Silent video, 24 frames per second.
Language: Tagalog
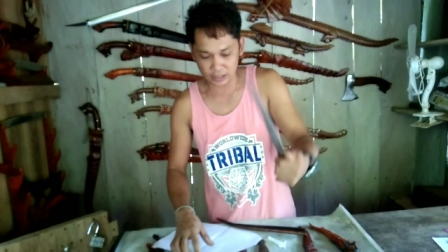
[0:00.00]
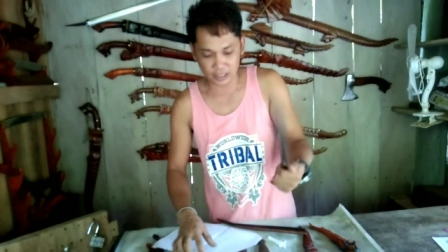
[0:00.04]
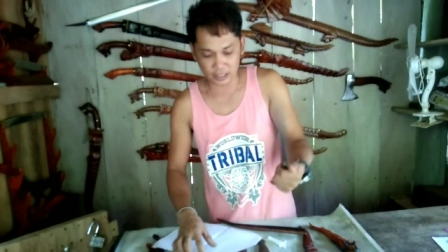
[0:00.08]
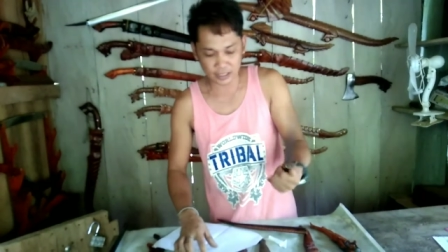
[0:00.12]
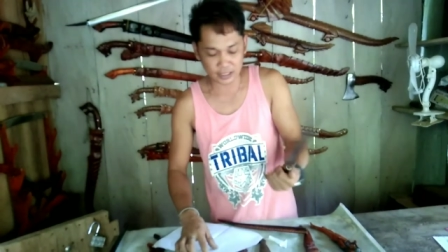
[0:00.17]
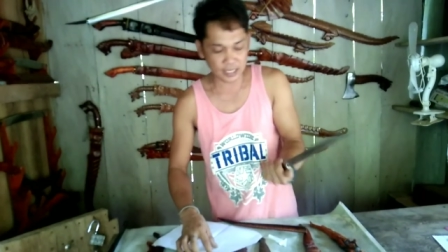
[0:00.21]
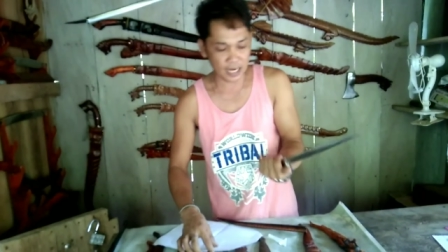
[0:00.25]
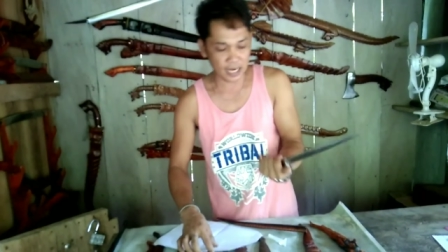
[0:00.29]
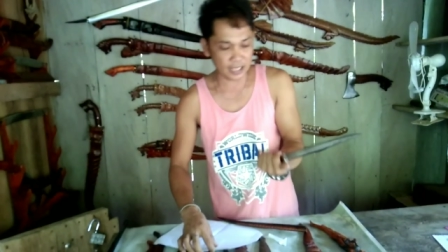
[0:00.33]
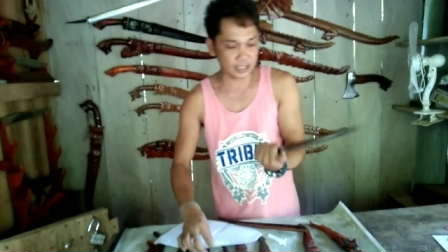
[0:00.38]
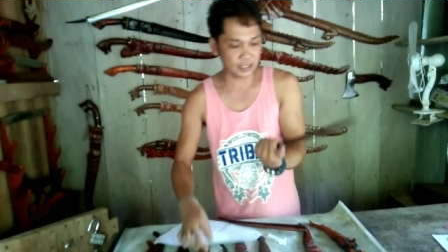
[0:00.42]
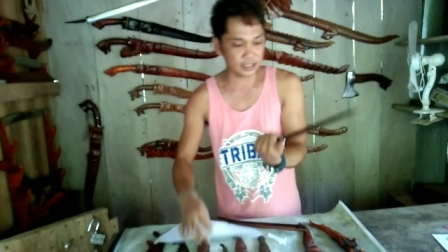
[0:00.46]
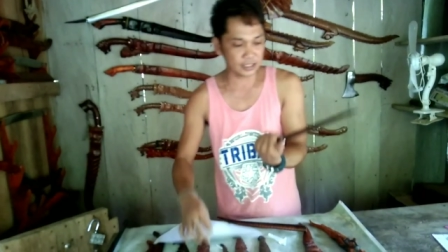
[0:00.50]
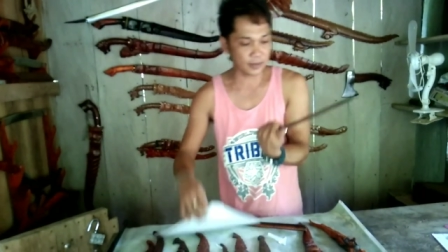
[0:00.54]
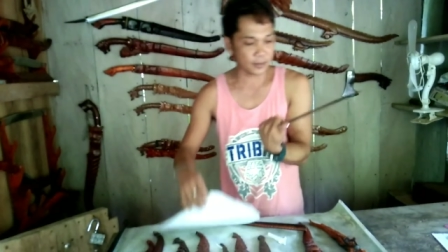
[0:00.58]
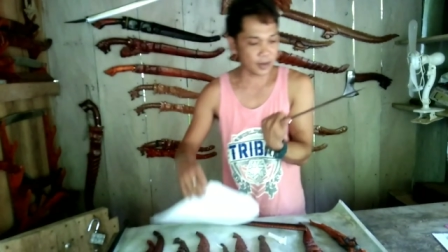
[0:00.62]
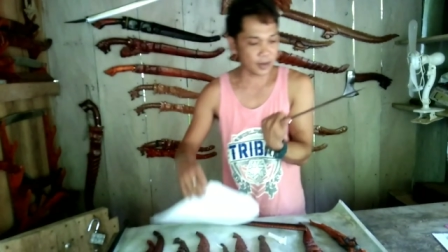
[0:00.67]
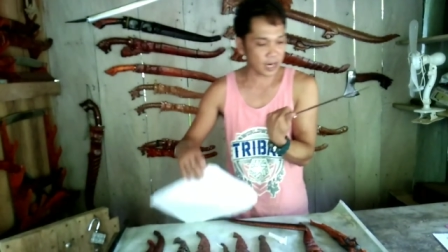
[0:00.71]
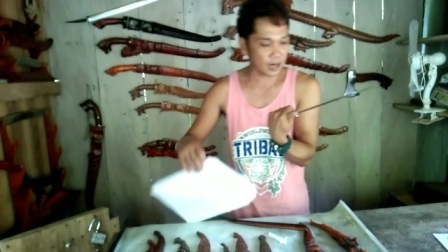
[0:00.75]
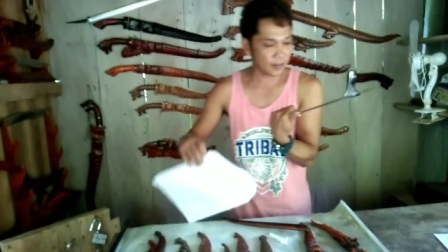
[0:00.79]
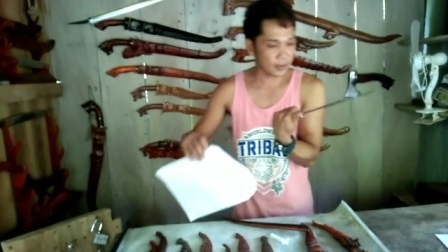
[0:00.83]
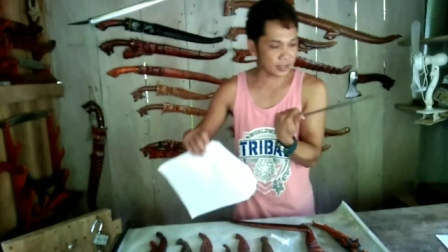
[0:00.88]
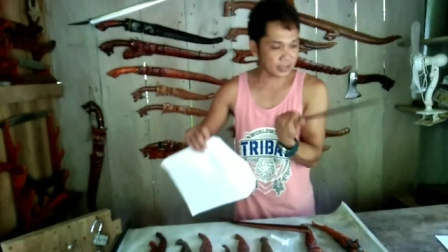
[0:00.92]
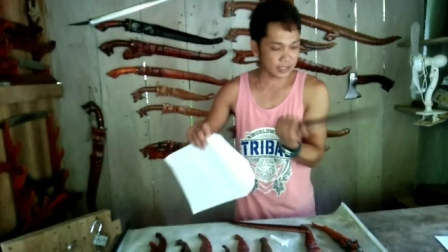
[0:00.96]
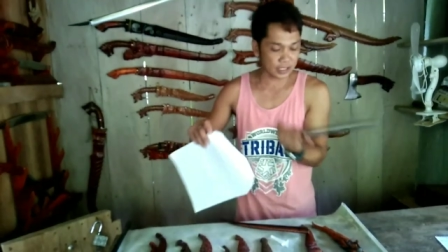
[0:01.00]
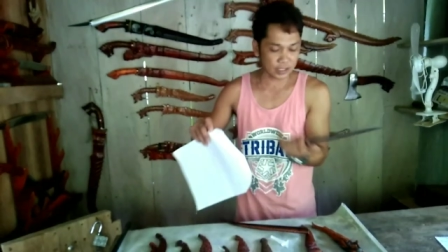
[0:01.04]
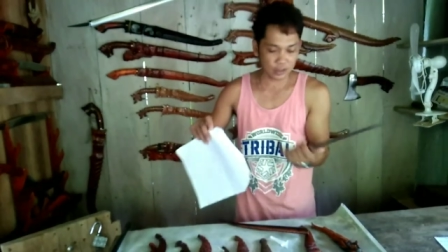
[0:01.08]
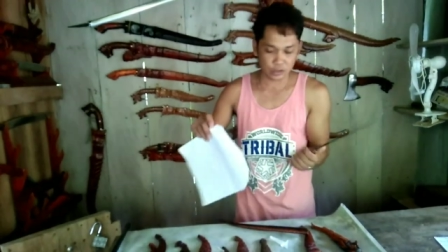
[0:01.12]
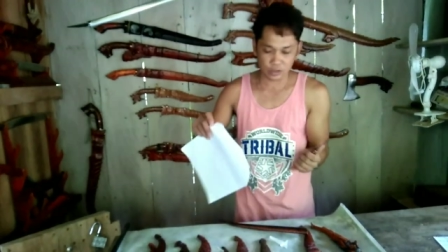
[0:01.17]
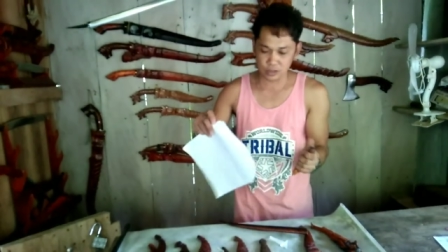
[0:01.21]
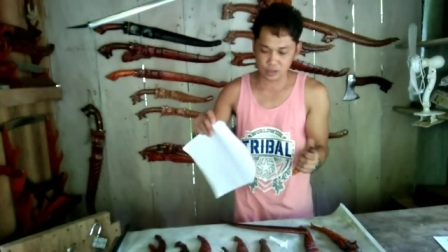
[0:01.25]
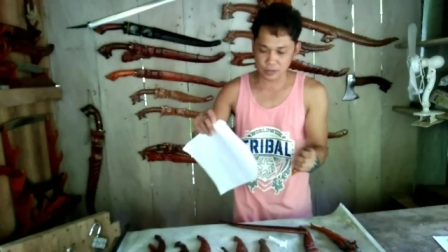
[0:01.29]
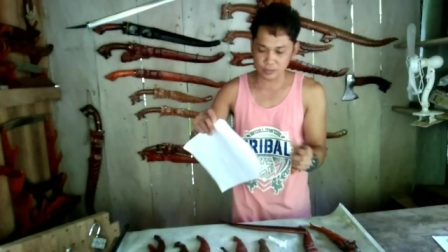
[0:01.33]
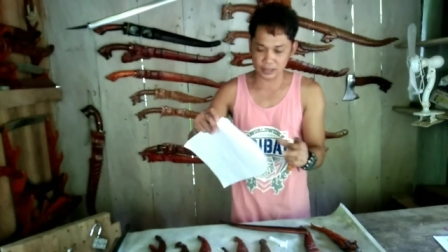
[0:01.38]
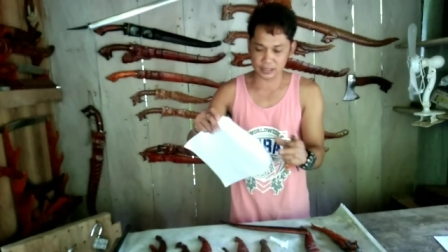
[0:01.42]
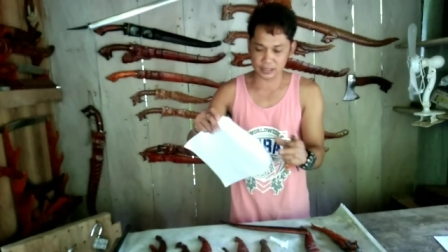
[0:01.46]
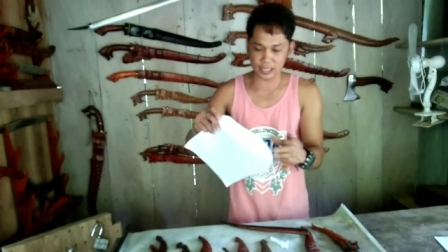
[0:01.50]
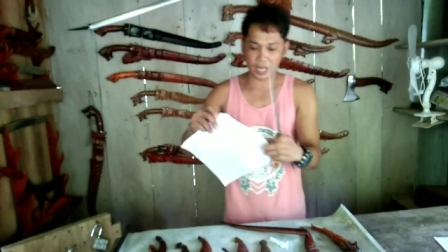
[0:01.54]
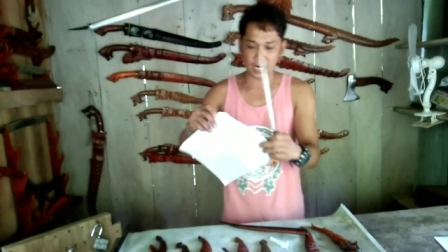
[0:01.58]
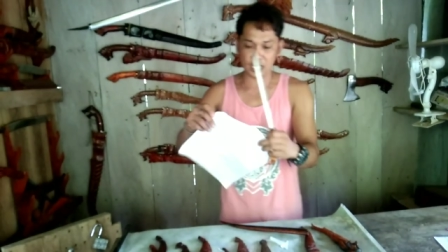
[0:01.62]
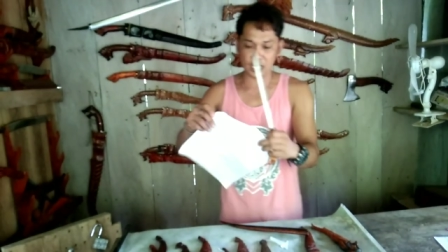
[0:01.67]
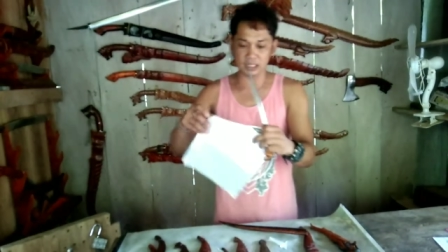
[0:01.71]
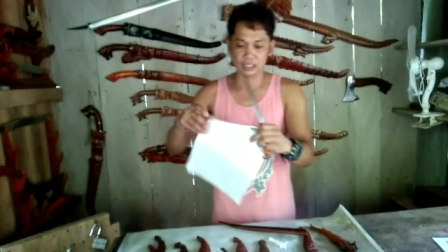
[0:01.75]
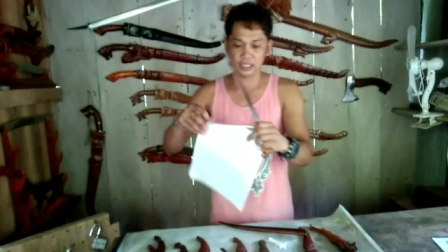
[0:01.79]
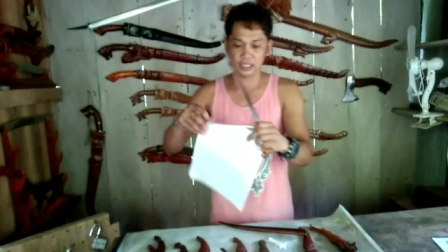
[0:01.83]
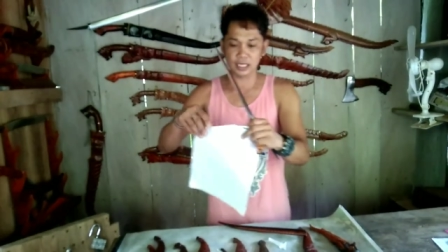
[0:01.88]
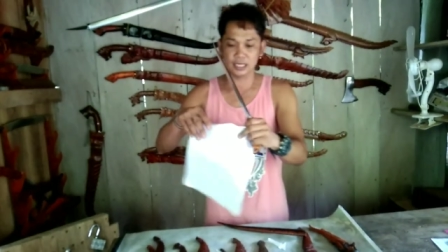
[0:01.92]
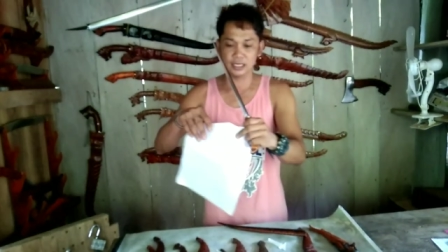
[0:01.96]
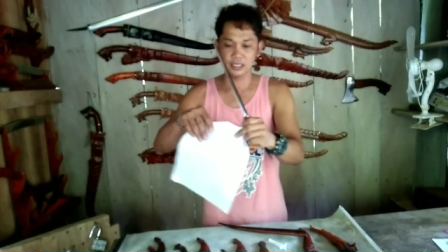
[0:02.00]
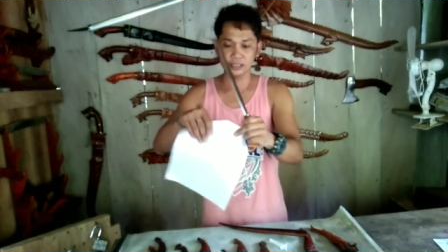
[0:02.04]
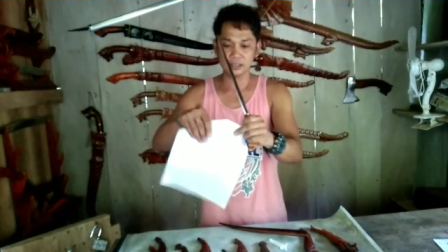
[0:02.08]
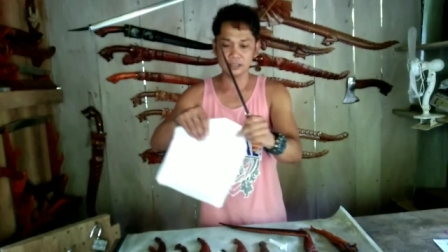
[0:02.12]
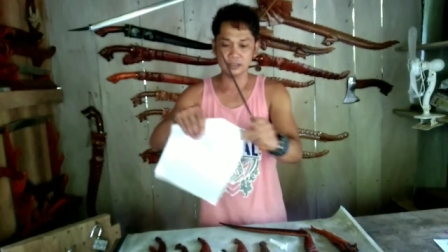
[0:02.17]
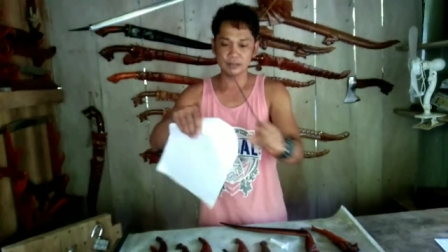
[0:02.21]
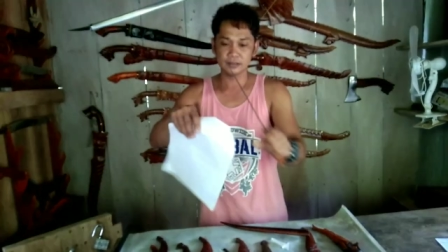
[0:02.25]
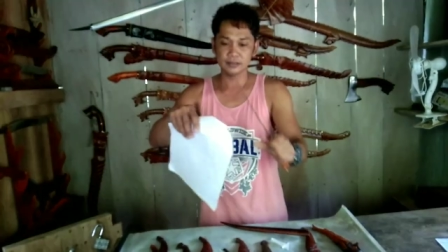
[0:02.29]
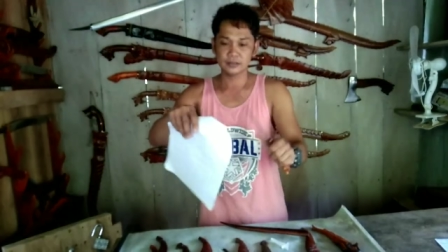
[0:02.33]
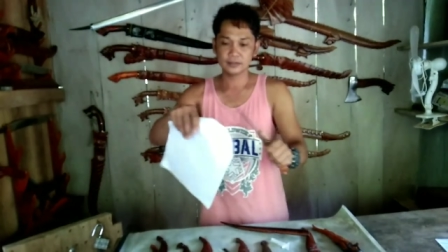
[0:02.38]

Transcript: ititest natin siya mga kamaster kung matalas din.